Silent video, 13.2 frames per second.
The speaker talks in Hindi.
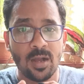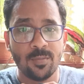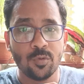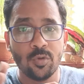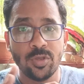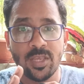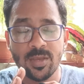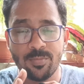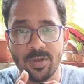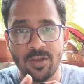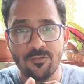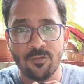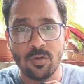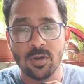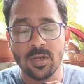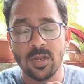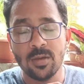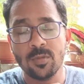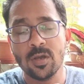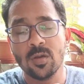आपको ये ब्रेन फॉक
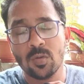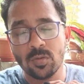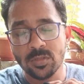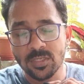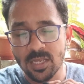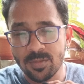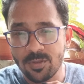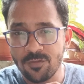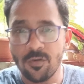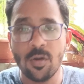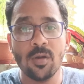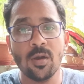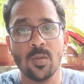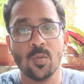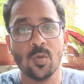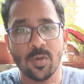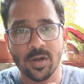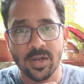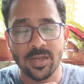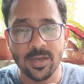नाम का कौन सा भी फॉक आपको
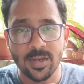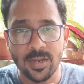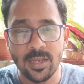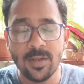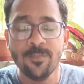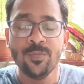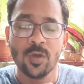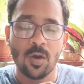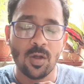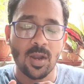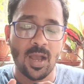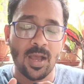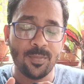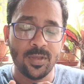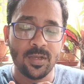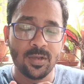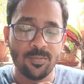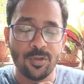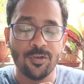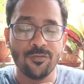पकड़ेगा नहीं और आप एक
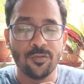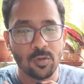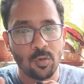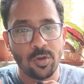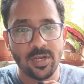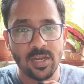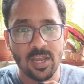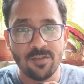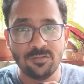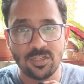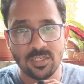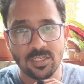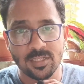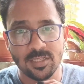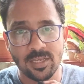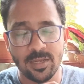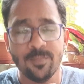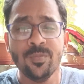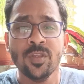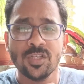ब्यूटीफुल क्वालिटी लाइफ जी सकते
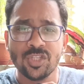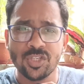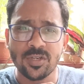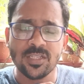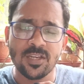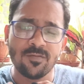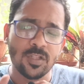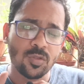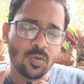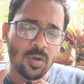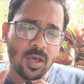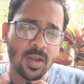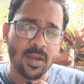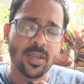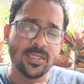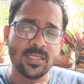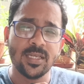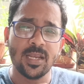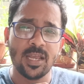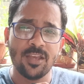हैं स्ट्रेस लेवल तो हर
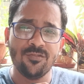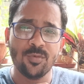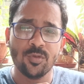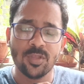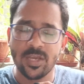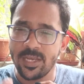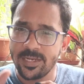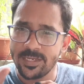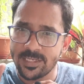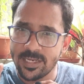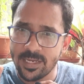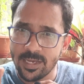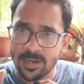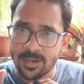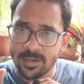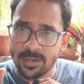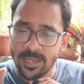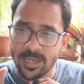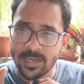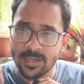किसी के लाइफ में होता है इसे
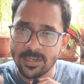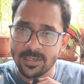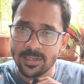एक